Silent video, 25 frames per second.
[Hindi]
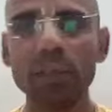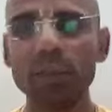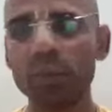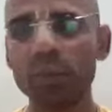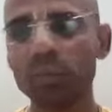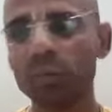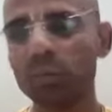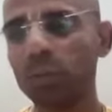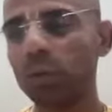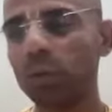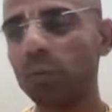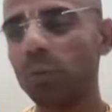
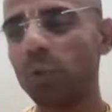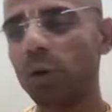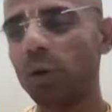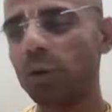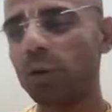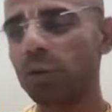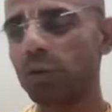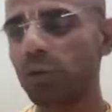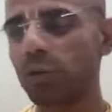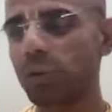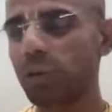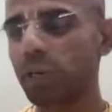तो बुक
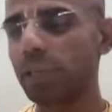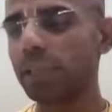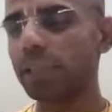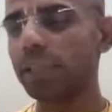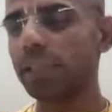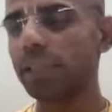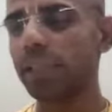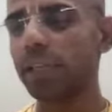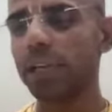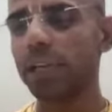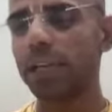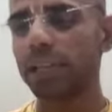बहुत छोटी
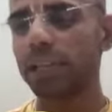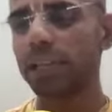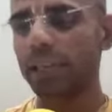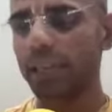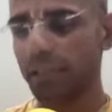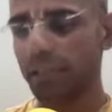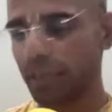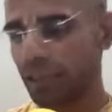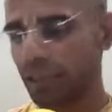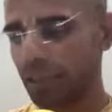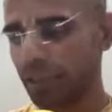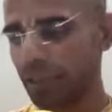सी है
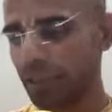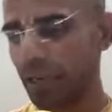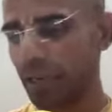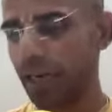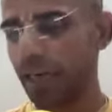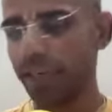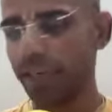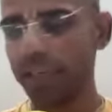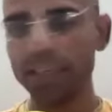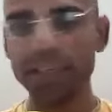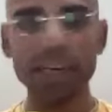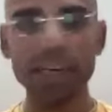हाँ
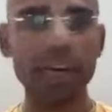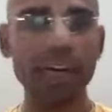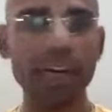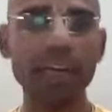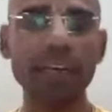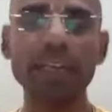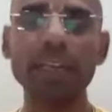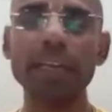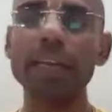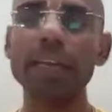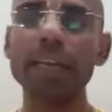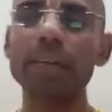नाइनटीन
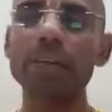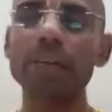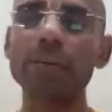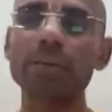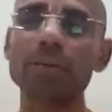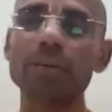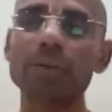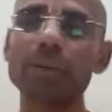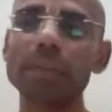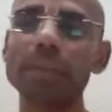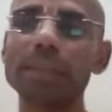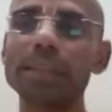नाइनटी नाइन
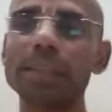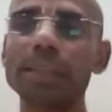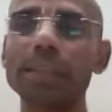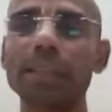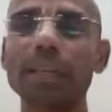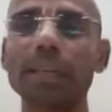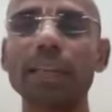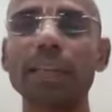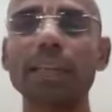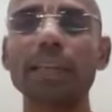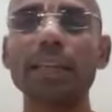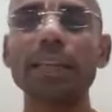कुछ पेजेस
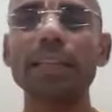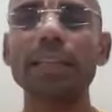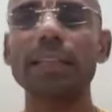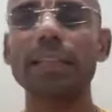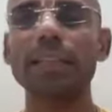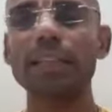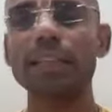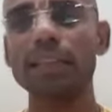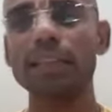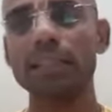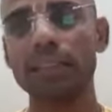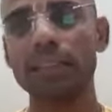है
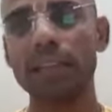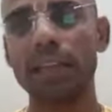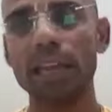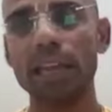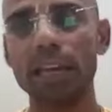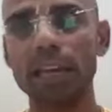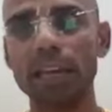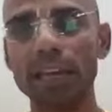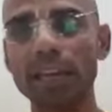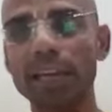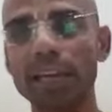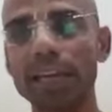तीस
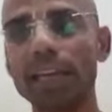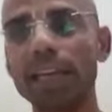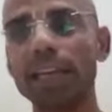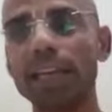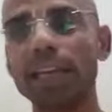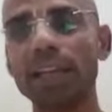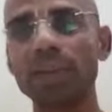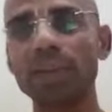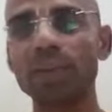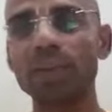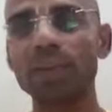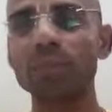साल लग गए
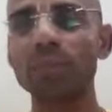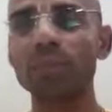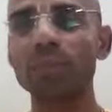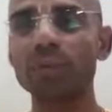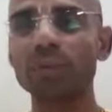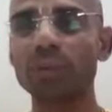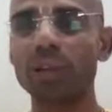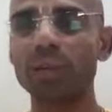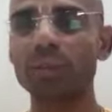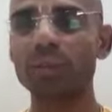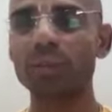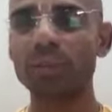लेकिन रूप
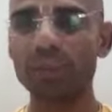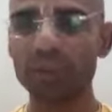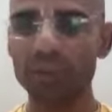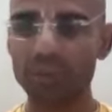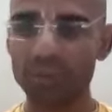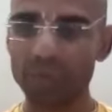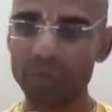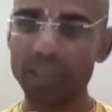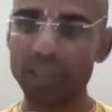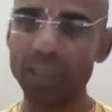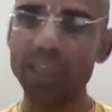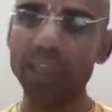गोस्वामी
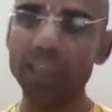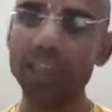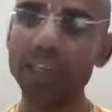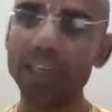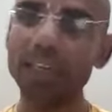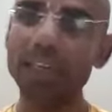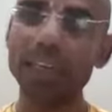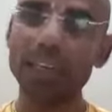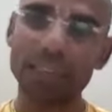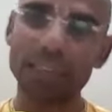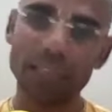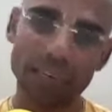को ये
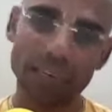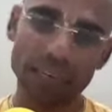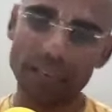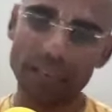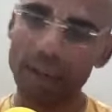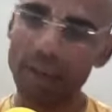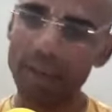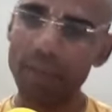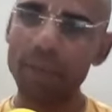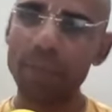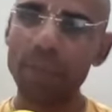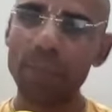लिखने के
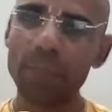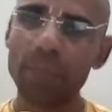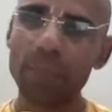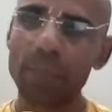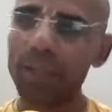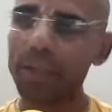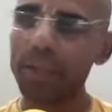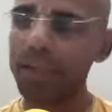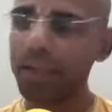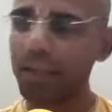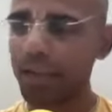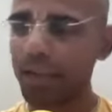लिए
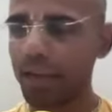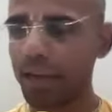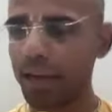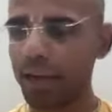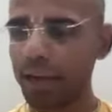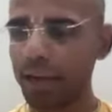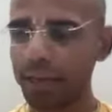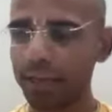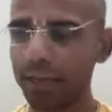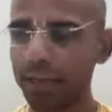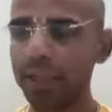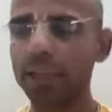
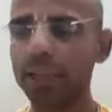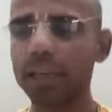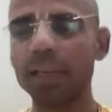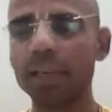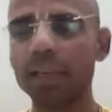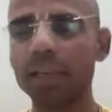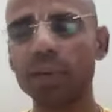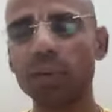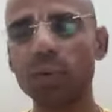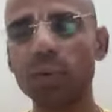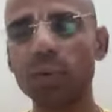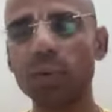हाँ
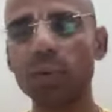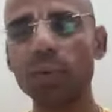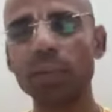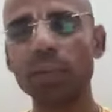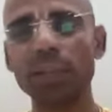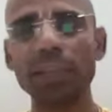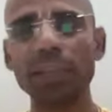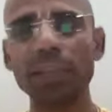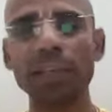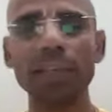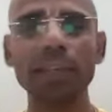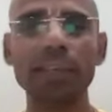इसीलिए
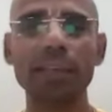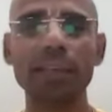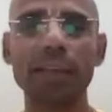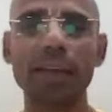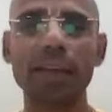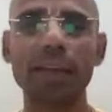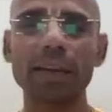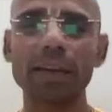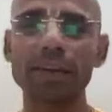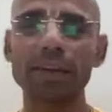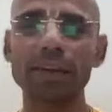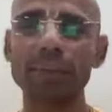उपदेशा
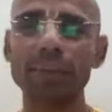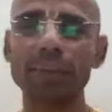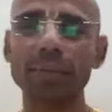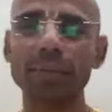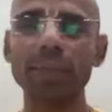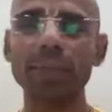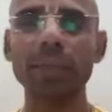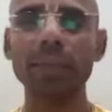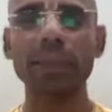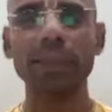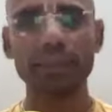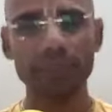
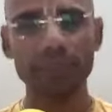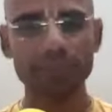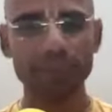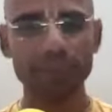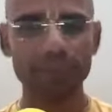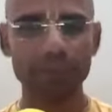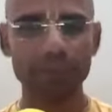वृत